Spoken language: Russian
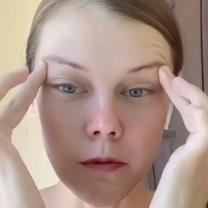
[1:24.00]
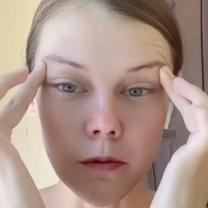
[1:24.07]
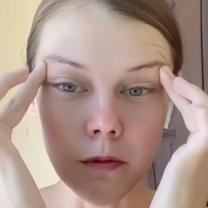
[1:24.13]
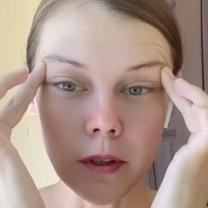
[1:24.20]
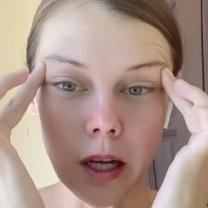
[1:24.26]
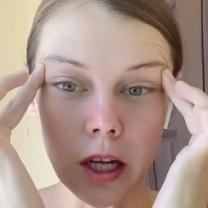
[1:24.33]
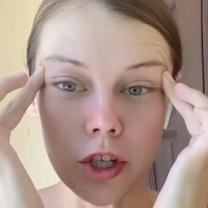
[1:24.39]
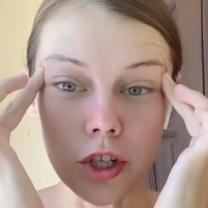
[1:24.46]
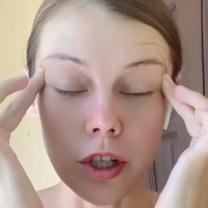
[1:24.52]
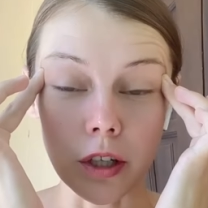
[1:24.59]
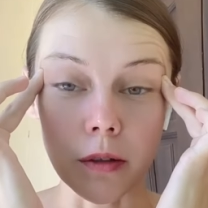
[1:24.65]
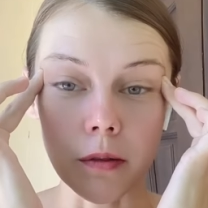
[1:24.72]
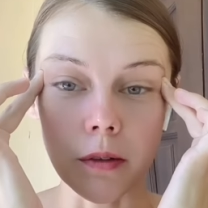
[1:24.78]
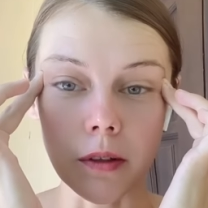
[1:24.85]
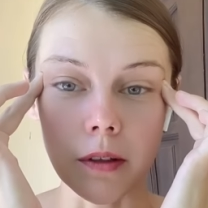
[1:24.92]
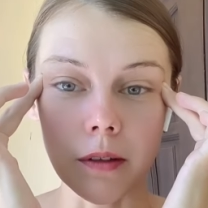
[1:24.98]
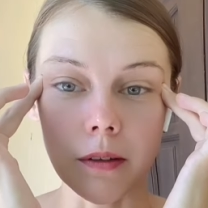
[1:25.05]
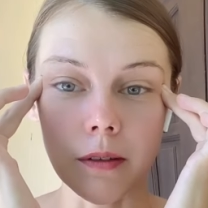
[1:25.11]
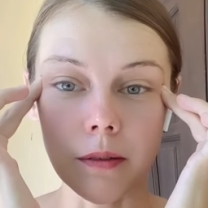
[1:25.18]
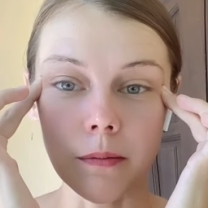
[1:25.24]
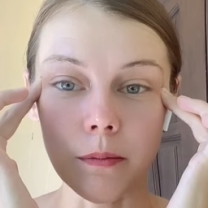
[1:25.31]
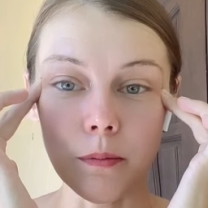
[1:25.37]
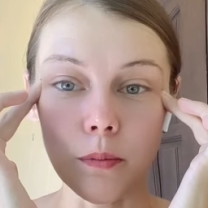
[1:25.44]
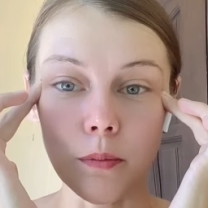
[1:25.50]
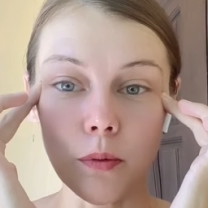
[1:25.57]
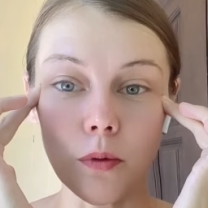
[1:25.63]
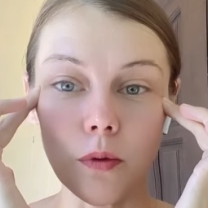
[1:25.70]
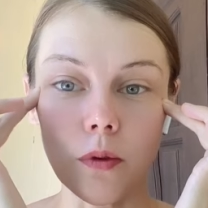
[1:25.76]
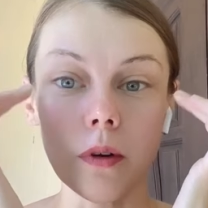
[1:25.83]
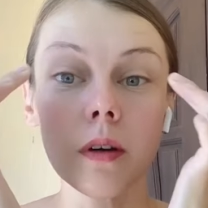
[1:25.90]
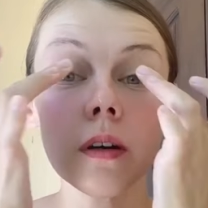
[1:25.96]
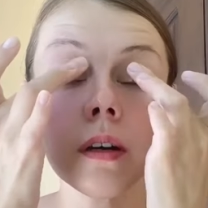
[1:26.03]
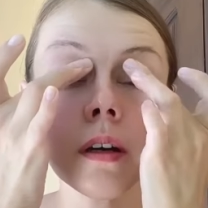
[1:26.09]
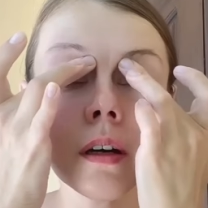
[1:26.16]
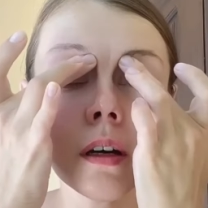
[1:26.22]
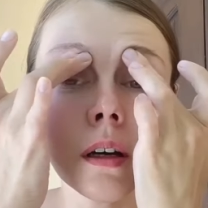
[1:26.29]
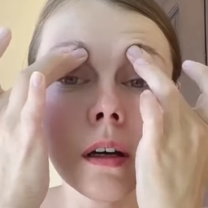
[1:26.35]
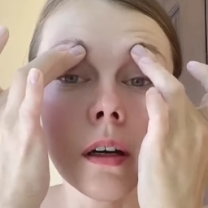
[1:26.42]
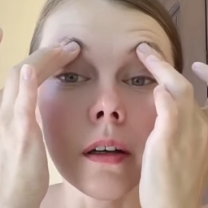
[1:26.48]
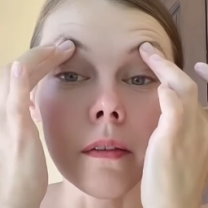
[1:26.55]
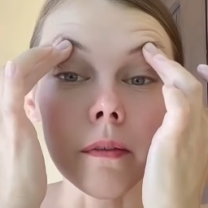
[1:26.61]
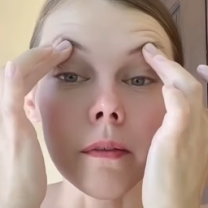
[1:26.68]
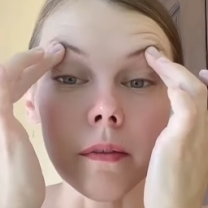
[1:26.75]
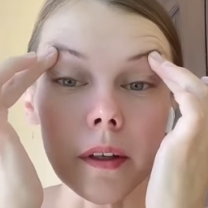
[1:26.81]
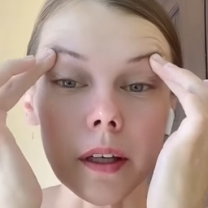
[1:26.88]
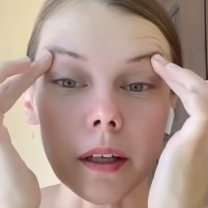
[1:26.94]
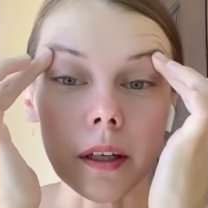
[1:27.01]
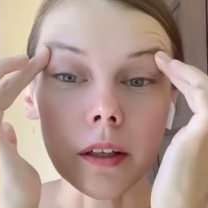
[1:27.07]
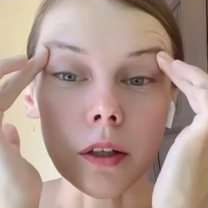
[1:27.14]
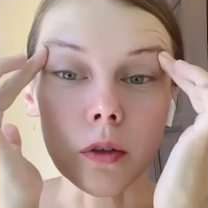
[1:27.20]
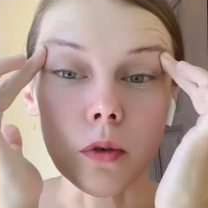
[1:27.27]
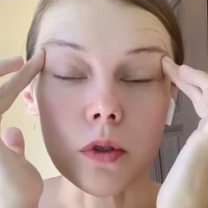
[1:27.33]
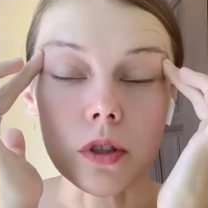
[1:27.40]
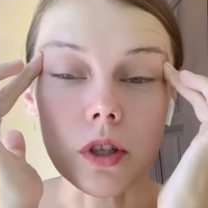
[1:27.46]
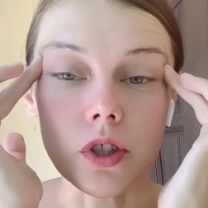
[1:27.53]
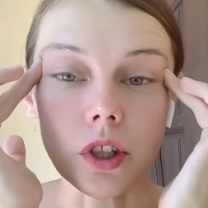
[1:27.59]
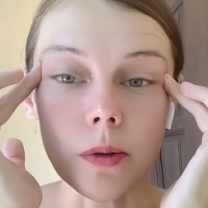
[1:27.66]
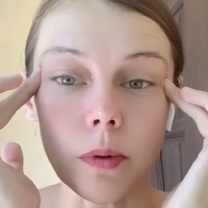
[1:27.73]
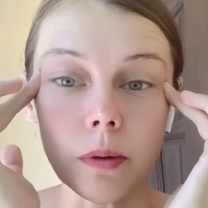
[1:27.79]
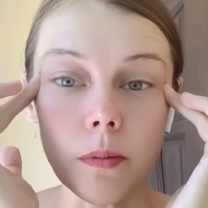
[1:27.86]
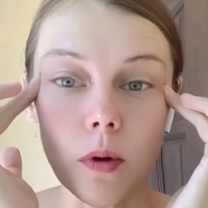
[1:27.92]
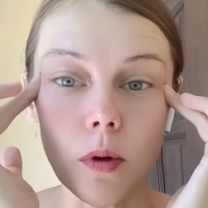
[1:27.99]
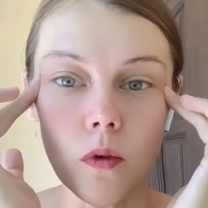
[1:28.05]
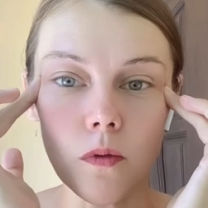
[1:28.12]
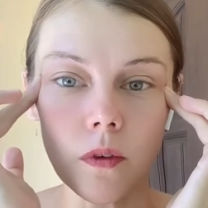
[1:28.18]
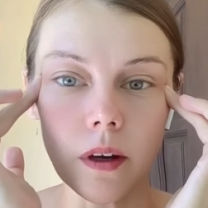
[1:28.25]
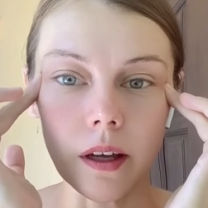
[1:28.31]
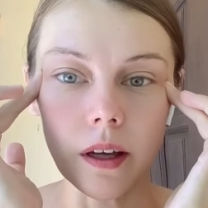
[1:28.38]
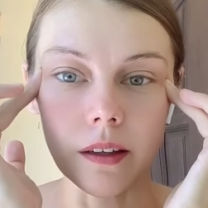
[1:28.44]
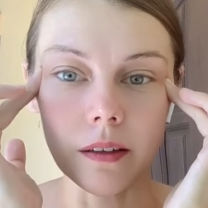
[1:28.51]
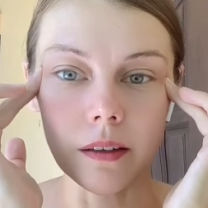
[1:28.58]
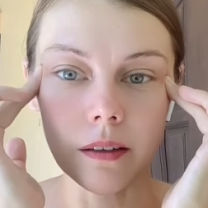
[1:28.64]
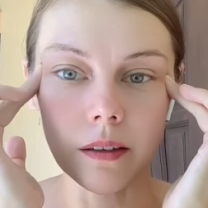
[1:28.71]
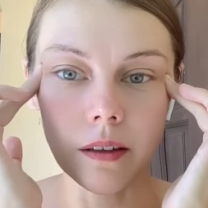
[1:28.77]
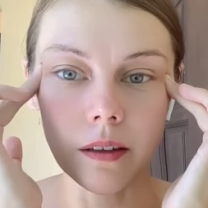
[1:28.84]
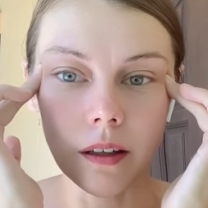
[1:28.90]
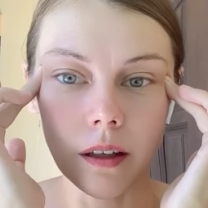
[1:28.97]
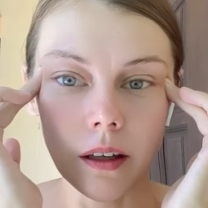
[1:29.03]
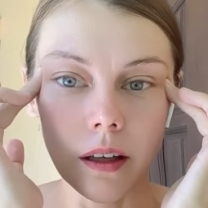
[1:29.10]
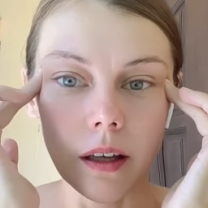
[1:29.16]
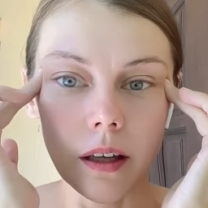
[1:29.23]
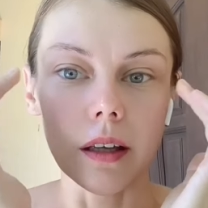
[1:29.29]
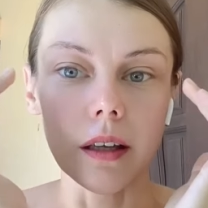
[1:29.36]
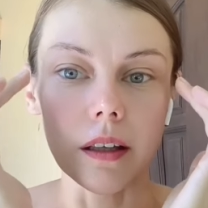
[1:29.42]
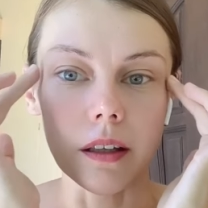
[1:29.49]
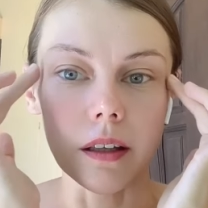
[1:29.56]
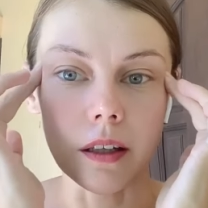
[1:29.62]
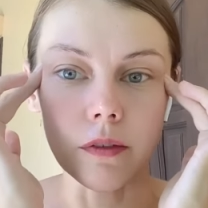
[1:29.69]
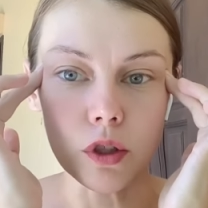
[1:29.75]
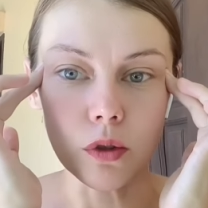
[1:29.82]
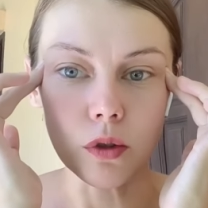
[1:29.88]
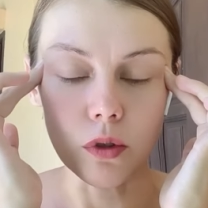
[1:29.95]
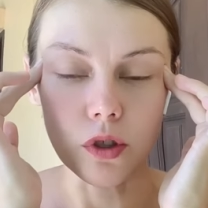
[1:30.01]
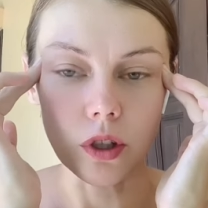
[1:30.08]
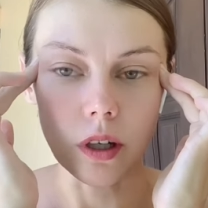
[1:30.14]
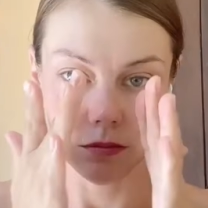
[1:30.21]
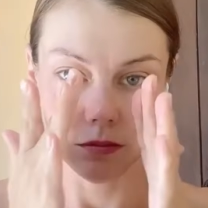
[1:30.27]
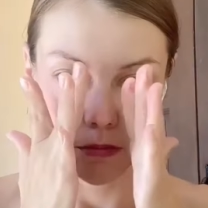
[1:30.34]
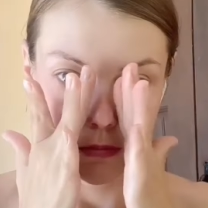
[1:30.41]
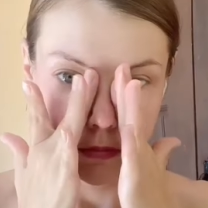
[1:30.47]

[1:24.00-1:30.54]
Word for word: Дальше по верхней косточки под бровкой к височкам.